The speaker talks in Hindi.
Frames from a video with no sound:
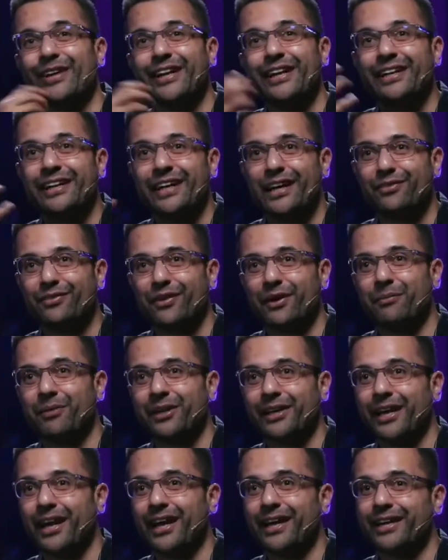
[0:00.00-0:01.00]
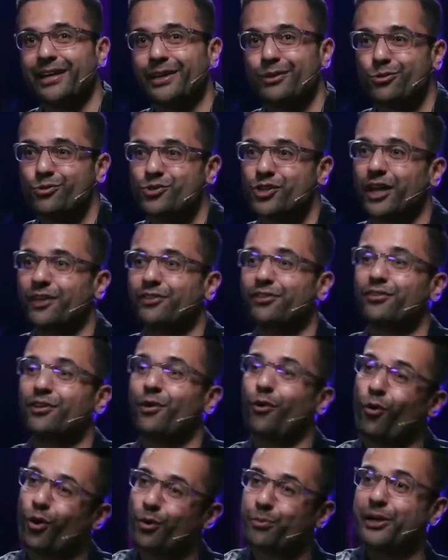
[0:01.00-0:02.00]
क्योंकि इंडेक्स फंड में क्या है कि जो चार्जेस है
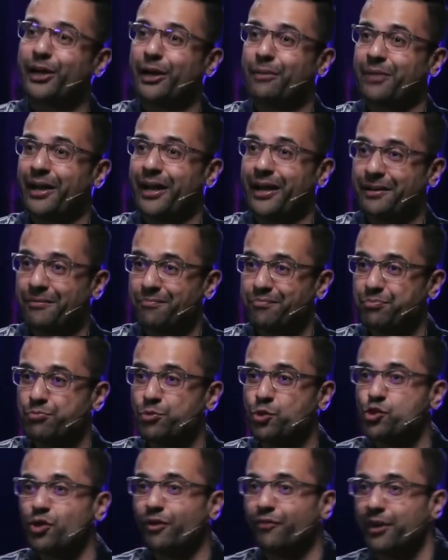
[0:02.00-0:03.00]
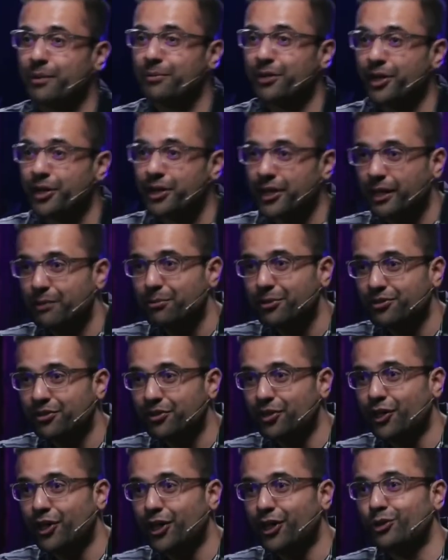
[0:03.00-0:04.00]
और भी कम है म्यूचुअल फंड में अगर डेढ़
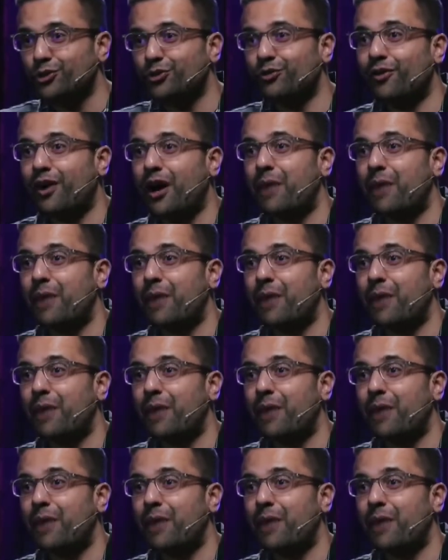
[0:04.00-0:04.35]
परसेंट कटेगा तो